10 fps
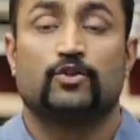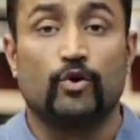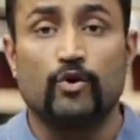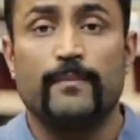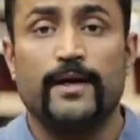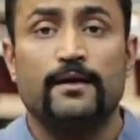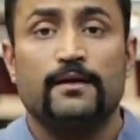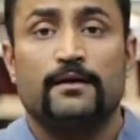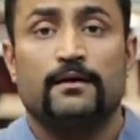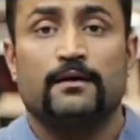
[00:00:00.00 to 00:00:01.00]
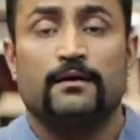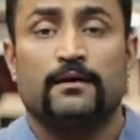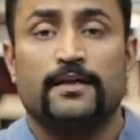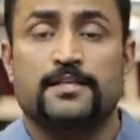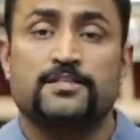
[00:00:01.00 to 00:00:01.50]
दोनों में
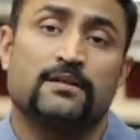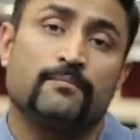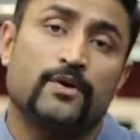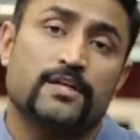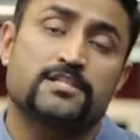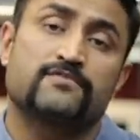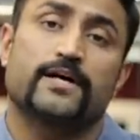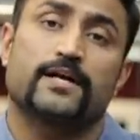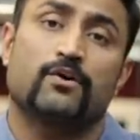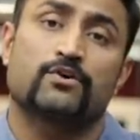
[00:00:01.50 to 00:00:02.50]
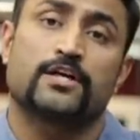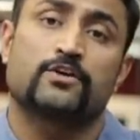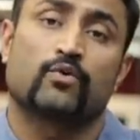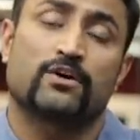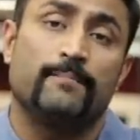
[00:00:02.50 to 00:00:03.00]
एसेंशियल अमीनो एसिड्स वगैरह और उसके
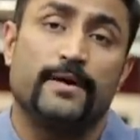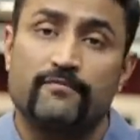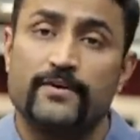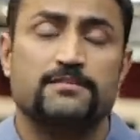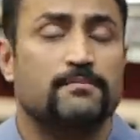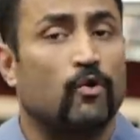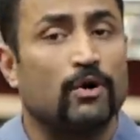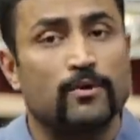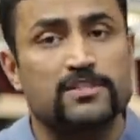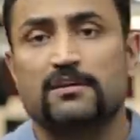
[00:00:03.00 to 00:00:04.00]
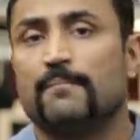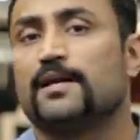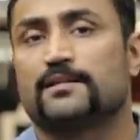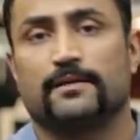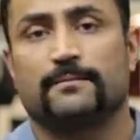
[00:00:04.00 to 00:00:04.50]
टोटल बेनिफिट्स ऑलमोस्ट
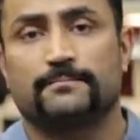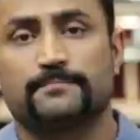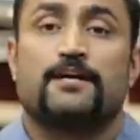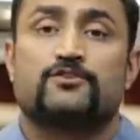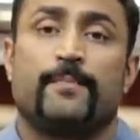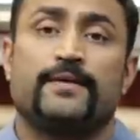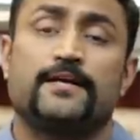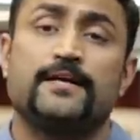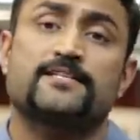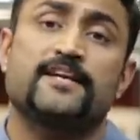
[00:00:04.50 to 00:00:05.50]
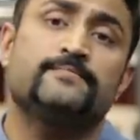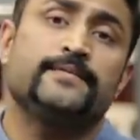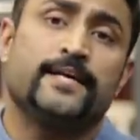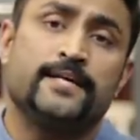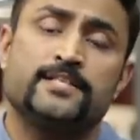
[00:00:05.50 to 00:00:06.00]
सिमिलर थे सो बेसिकली स्टडीज
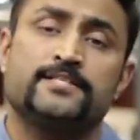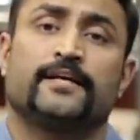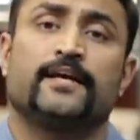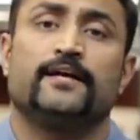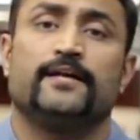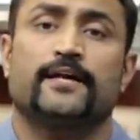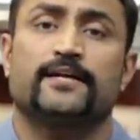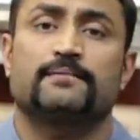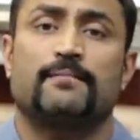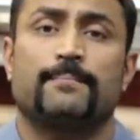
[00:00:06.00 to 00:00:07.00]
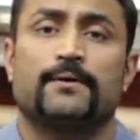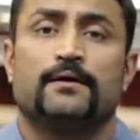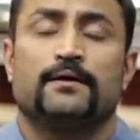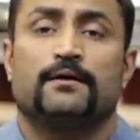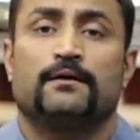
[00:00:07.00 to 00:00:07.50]
में यही चीज देखी गई है कि जब आप
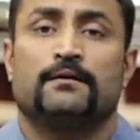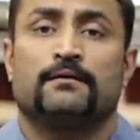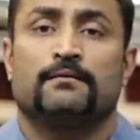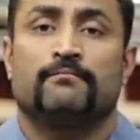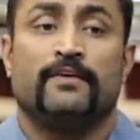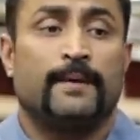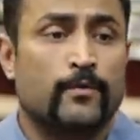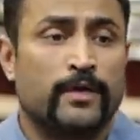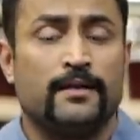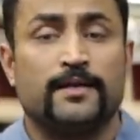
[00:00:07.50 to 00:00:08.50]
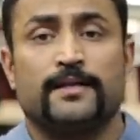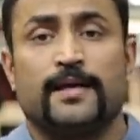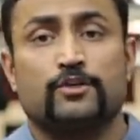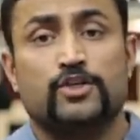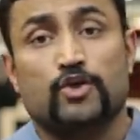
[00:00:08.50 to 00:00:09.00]
वे प्रोटीन लेते
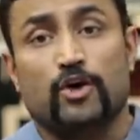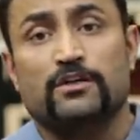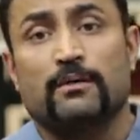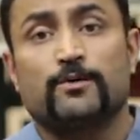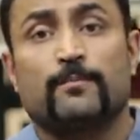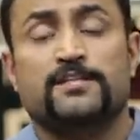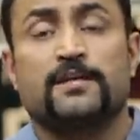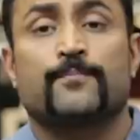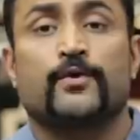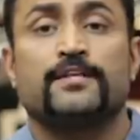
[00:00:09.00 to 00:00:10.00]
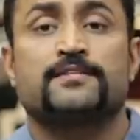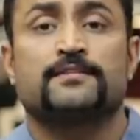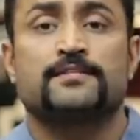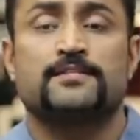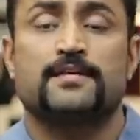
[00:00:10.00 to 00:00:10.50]
हैं तो शॉर्ट टर्म में जो मसल प्रोटीन
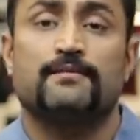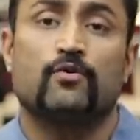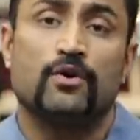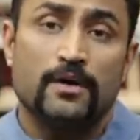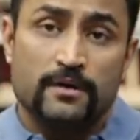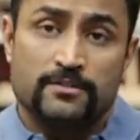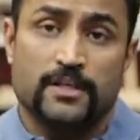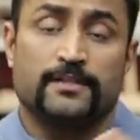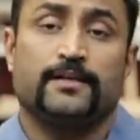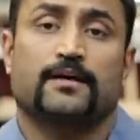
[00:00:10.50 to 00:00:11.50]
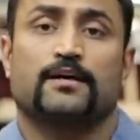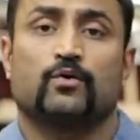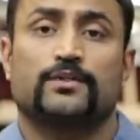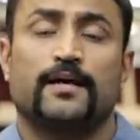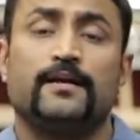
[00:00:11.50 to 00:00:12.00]
सिंथेसिस है वो जल्दी आकर
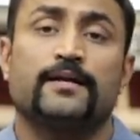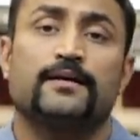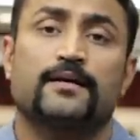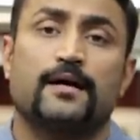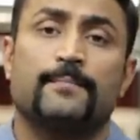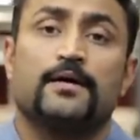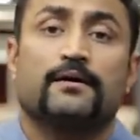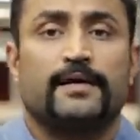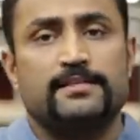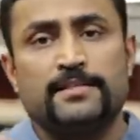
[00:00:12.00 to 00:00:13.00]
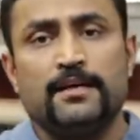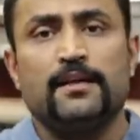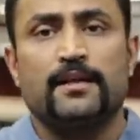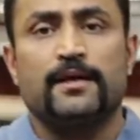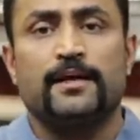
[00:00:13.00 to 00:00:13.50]
होता है लेकिन अगर आप केसीन
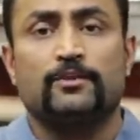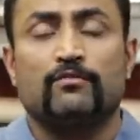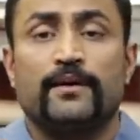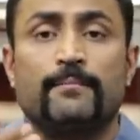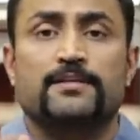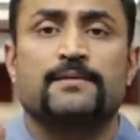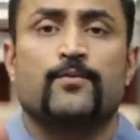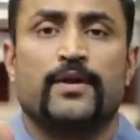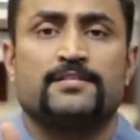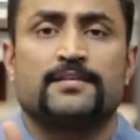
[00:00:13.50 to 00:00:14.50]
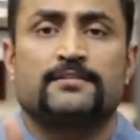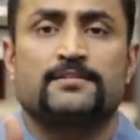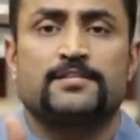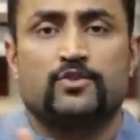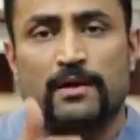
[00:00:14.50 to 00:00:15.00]
ले रहे हैं तो वही मसल प्रोटीन
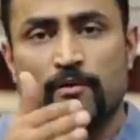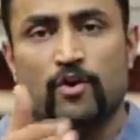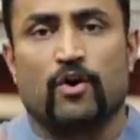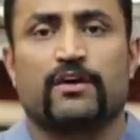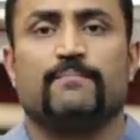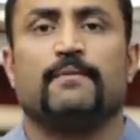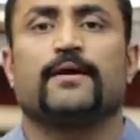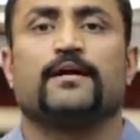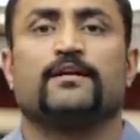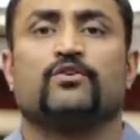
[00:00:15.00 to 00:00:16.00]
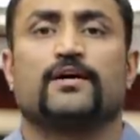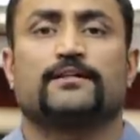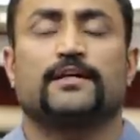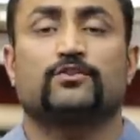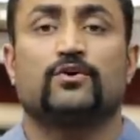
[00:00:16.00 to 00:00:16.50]
सिंथेसिस जो है वो लॉन्ग रन में भी कंटिन्यू
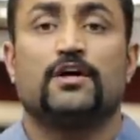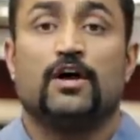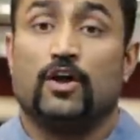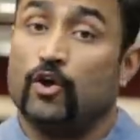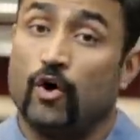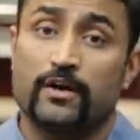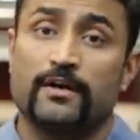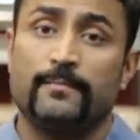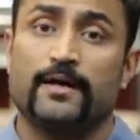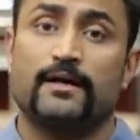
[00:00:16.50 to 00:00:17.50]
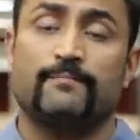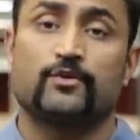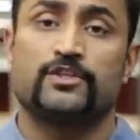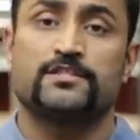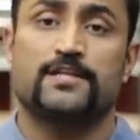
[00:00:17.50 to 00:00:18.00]
रहता है तो लॉन्ग रन में अगर आप
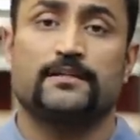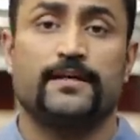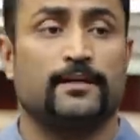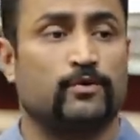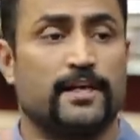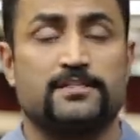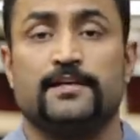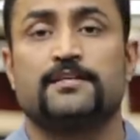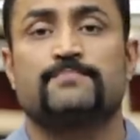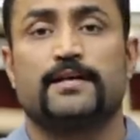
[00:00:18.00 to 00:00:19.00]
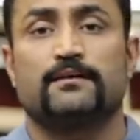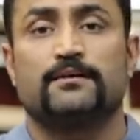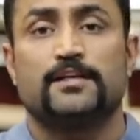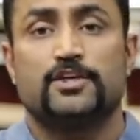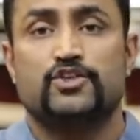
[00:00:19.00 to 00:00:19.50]
वो चीज चाहते हैं तो केसीन इज बेटर
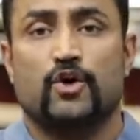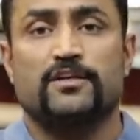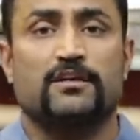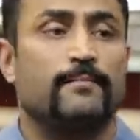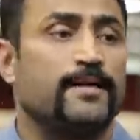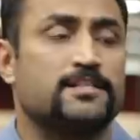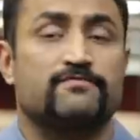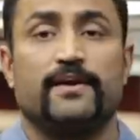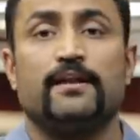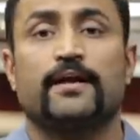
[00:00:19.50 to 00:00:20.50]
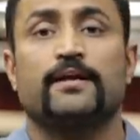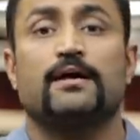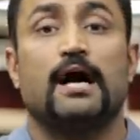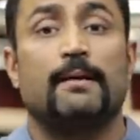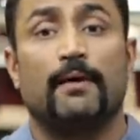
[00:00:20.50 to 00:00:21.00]
शॉर्ट टर्म इट इज वे
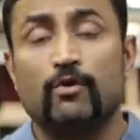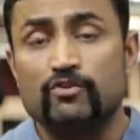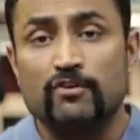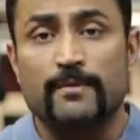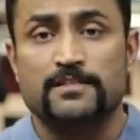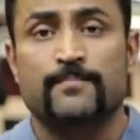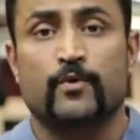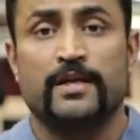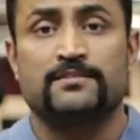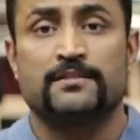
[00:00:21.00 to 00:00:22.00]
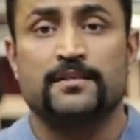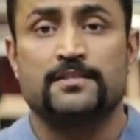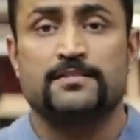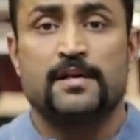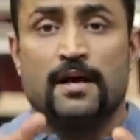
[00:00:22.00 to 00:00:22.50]
लेकिन अमाउंट ऑफ मसल प्रोटीन
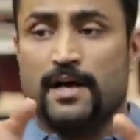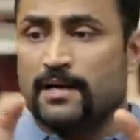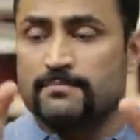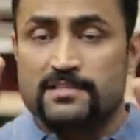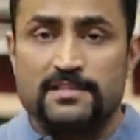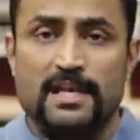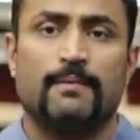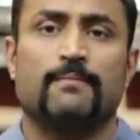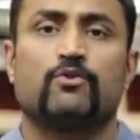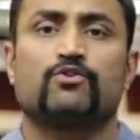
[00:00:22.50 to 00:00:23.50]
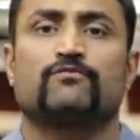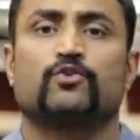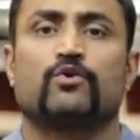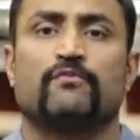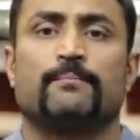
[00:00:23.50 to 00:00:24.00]
सिंथेसिस अगर हम सेम अमाउंट ऑफ
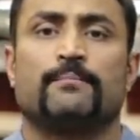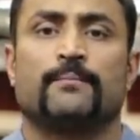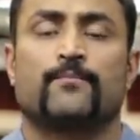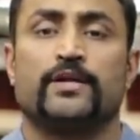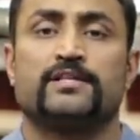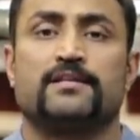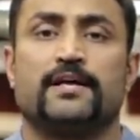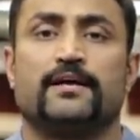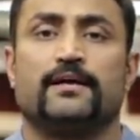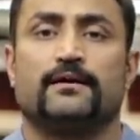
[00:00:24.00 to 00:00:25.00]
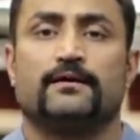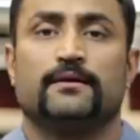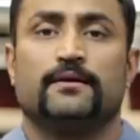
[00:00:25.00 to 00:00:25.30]
दोनों प्रोटीन ले रहे हैं